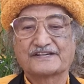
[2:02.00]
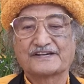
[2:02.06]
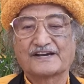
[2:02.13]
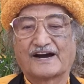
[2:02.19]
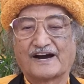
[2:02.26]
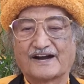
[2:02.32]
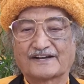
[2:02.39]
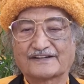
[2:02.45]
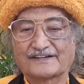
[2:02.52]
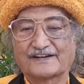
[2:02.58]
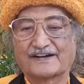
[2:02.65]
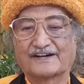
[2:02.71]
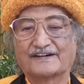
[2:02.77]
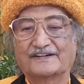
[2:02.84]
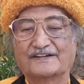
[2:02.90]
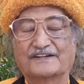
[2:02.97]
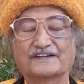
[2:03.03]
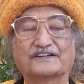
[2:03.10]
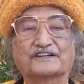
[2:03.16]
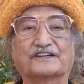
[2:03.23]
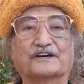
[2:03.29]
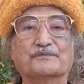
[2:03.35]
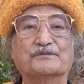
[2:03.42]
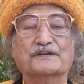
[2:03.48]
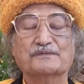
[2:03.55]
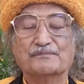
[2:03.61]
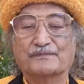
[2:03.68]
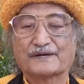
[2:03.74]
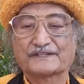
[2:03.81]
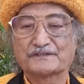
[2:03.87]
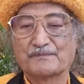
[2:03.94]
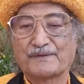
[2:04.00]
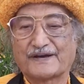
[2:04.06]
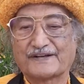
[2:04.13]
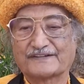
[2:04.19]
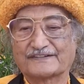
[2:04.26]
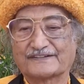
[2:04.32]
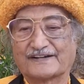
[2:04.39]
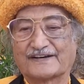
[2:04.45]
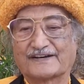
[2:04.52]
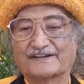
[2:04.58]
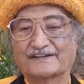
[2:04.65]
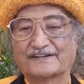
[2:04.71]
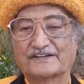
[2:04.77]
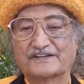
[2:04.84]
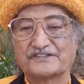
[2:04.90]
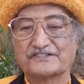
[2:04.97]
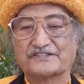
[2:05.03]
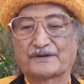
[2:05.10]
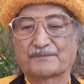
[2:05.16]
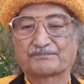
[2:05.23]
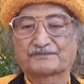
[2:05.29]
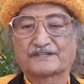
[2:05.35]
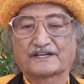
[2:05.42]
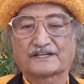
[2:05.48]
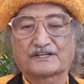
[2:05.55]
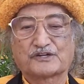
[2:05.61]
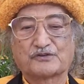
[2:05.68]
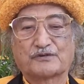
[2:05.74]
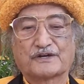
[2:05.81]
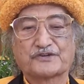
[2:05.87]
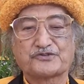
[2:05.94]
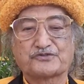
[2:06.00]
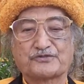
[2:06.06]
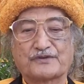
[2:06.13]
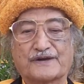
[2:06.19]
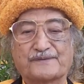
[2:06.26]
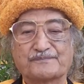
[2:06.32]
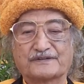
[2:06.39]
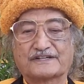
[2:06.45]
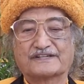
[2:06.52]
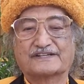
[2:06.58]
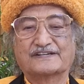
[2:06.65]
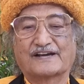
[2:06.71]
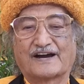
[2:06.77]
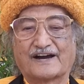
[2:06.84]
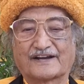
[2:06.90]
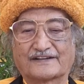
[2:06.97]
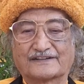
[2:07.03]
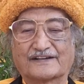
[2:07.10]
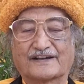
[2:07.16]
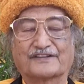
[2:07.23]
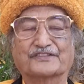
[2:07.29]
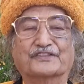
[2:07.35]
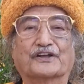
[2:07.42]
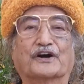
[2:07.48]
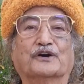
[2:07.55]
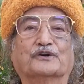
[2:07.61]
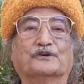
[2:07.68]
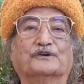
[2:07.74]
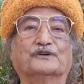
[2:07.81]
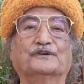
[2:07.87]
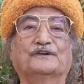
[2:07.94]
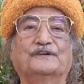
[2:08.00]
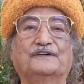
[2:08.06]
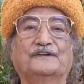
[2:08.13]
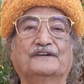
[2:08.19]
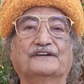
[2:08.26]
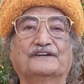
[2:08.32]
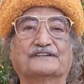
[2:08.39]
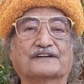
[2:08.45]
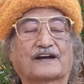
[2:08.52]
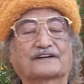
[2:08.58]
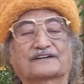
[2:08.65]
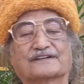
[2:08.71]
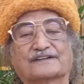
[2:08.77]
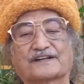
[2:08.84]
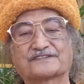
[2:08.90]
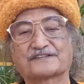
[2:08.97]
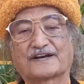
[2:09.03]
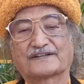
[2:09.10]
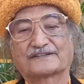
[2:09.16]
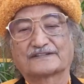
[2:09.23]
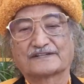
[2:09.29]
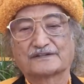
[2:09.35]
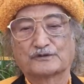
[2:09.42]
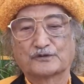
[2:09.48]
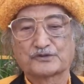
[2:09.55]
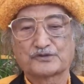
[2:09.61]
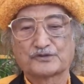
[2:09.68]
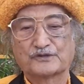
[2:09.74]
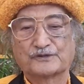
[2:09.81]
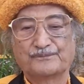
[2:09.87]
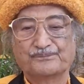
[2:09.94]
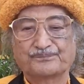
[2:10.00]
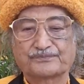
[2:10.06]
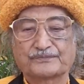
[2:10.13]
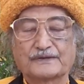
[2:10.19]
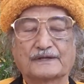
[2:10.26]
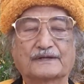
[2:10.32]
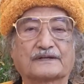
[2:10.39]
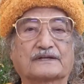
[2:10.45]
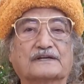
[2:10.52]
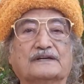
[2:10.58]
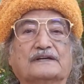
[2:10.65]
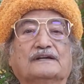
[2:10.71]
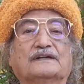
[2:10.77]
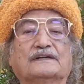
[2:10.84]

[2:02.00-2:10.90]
की आज्ञा कभी मत मानना जब तक कि वह स्वयं की ही आज्ञा न हो क्या कहना चाहते हैं ओशो कि